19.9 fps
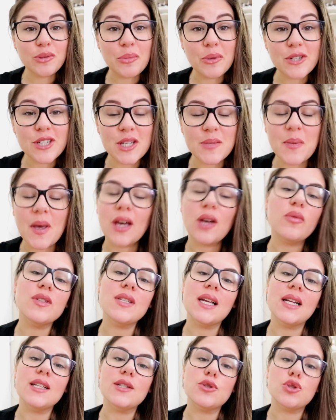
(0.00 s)
monde, j'espère que
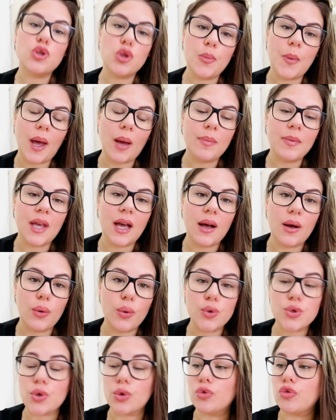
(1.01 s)
vous allez super bien.
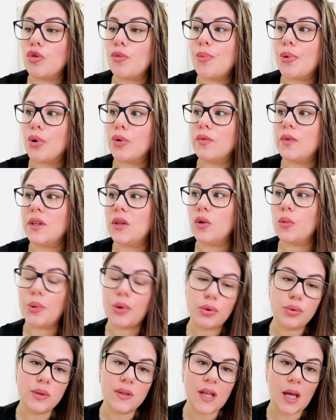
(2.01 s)
On se retrouve pour une vidéo
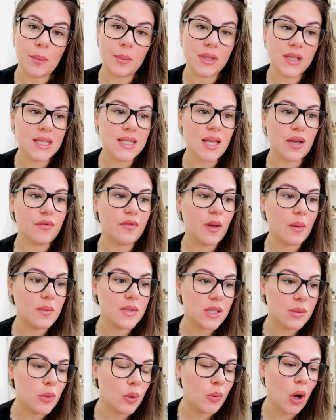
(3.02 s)
produit terminé, ça fait un
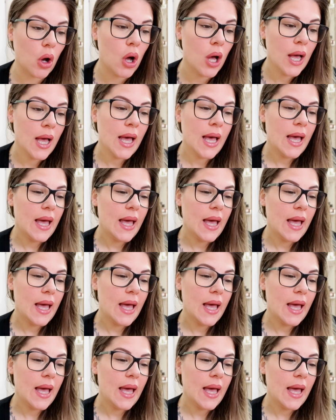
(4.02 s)
petit moment.